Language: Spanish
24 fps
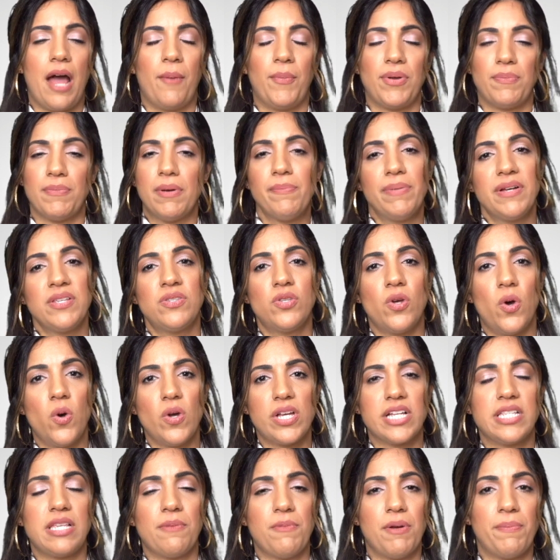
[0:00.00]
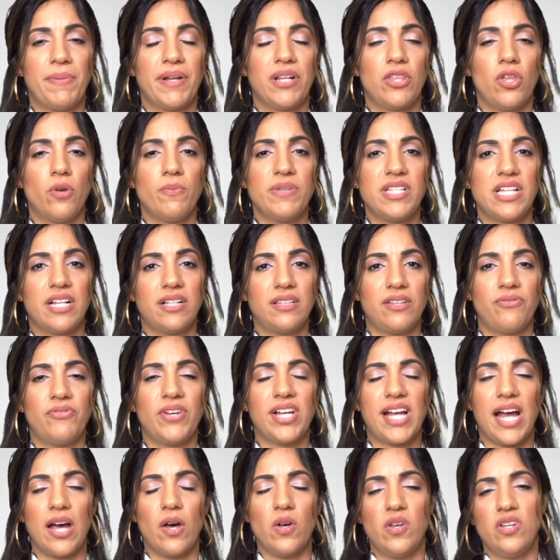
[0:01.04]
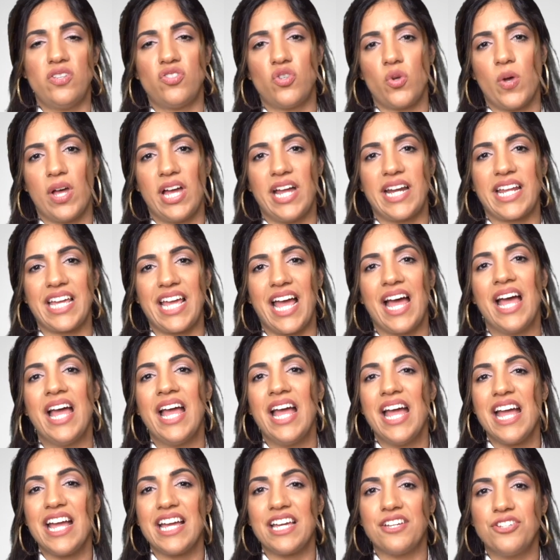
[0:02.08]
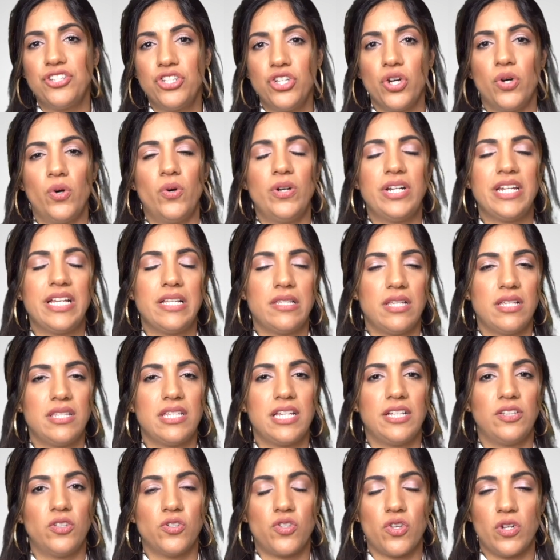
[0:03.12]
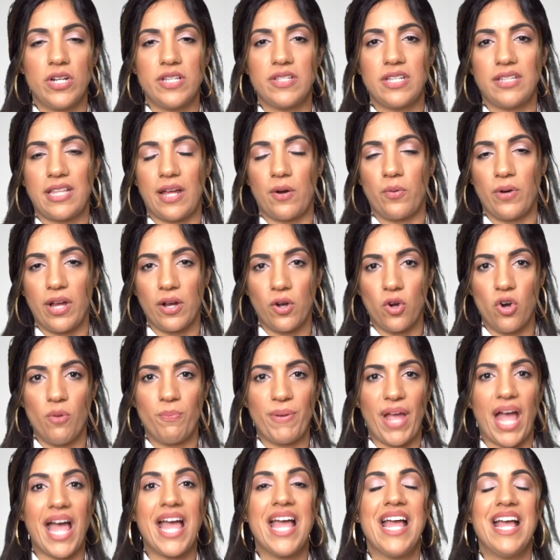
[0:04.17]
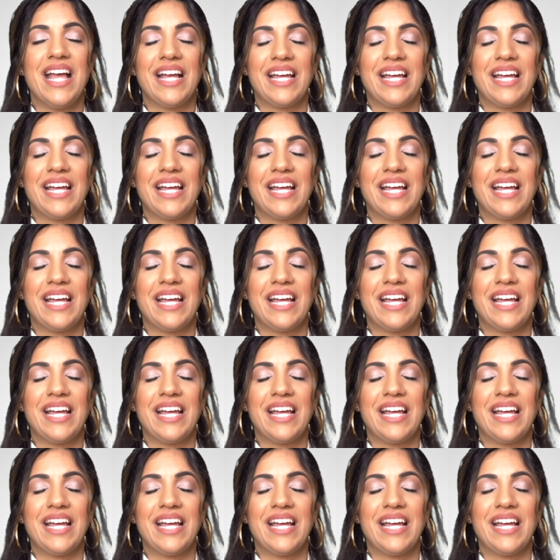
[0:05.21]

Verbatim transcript: a mí me pasó que se me perdió mi certificado de ciudadanía y yo necesito solicitar una copia.